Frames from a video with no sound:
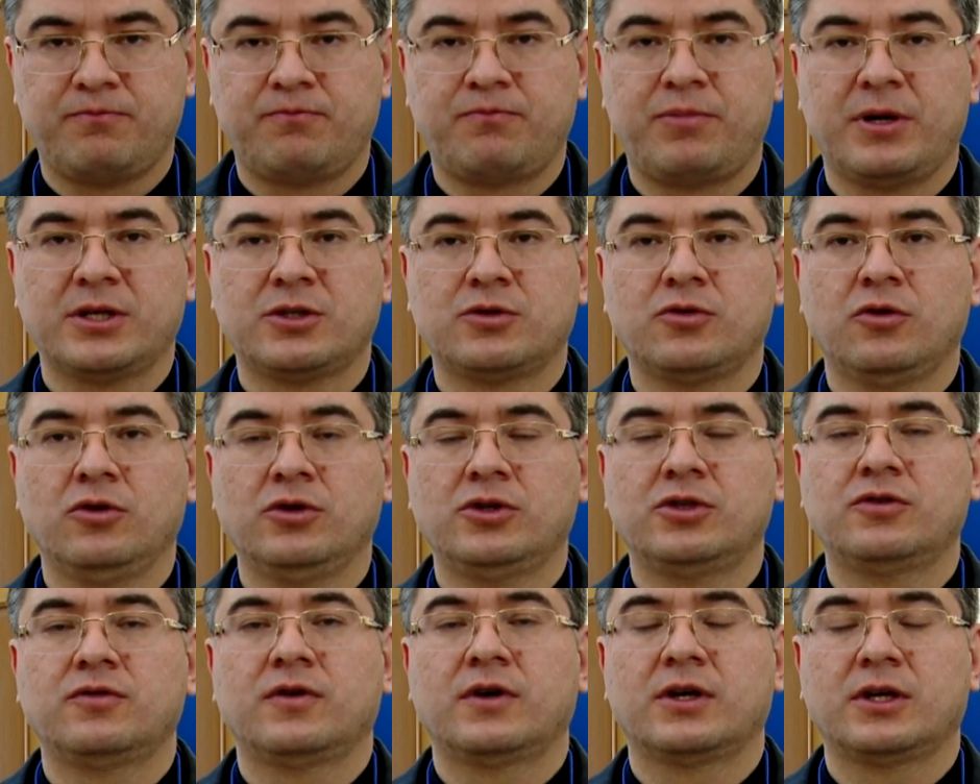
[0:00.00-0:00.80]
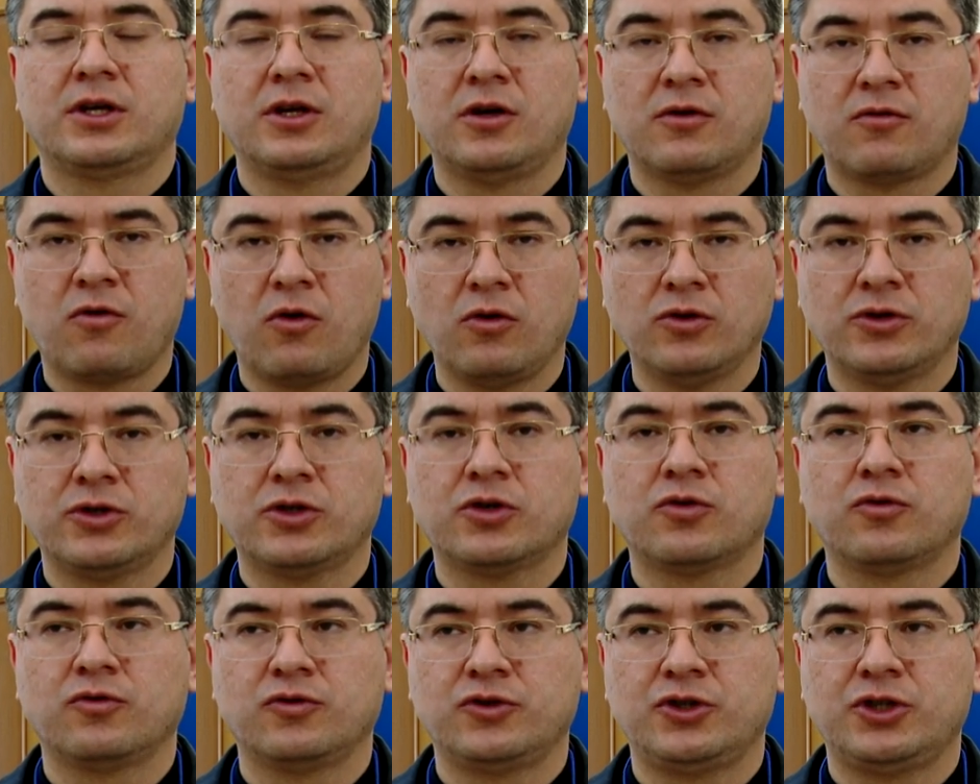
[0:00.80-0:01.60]
посольствах и
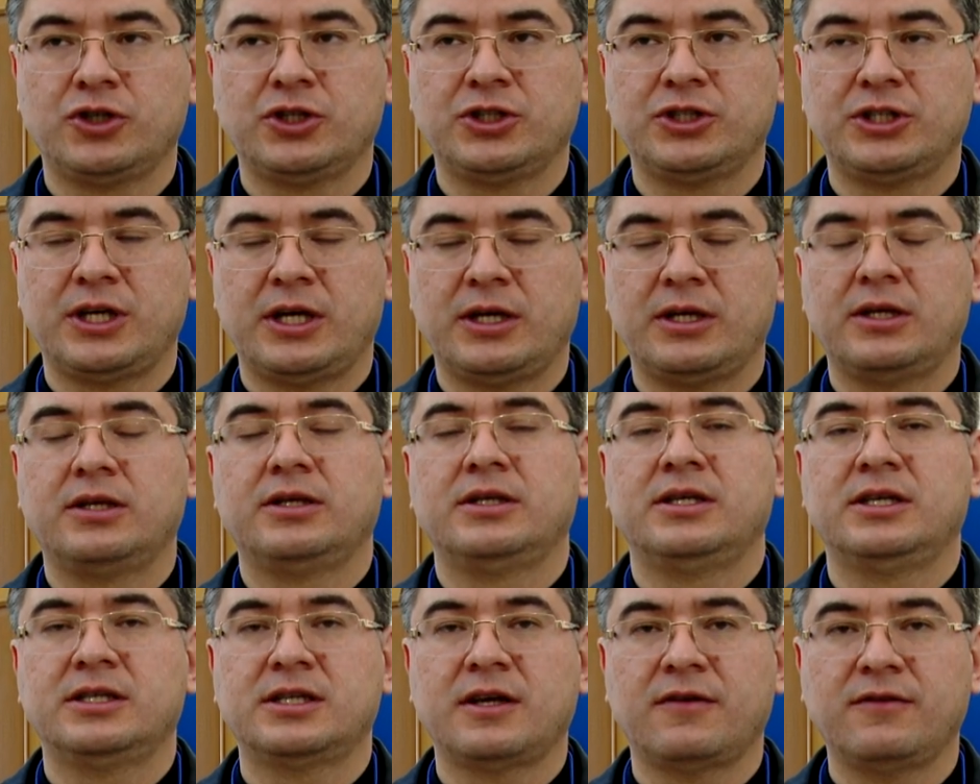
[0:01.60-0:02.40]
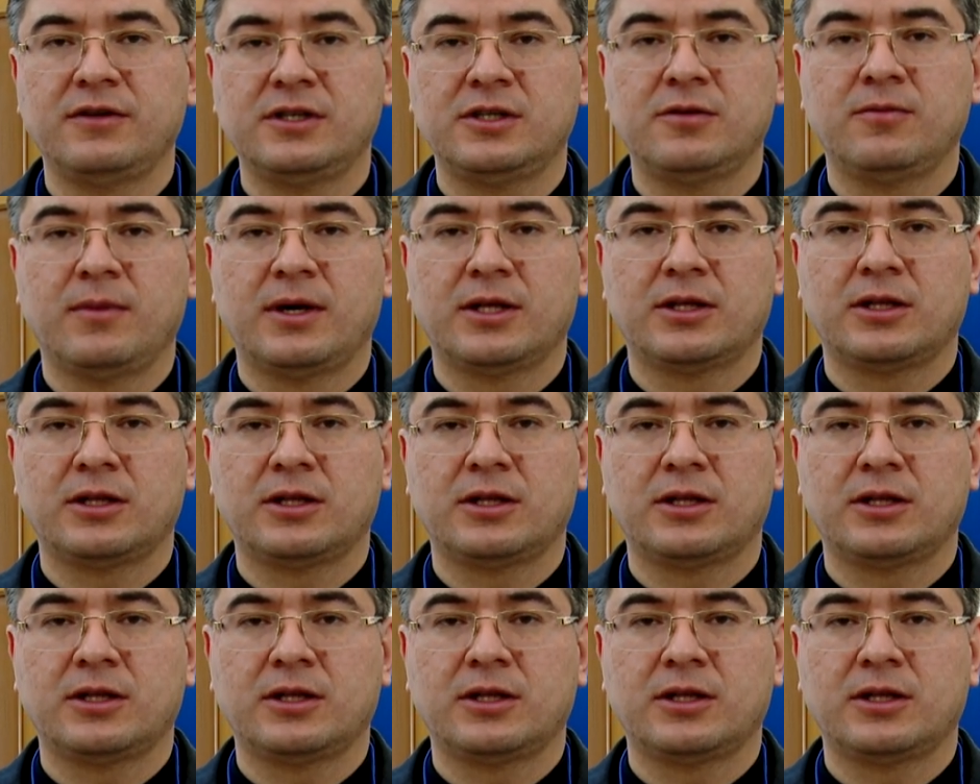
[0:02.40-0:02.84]
консульских учреждениях, независимо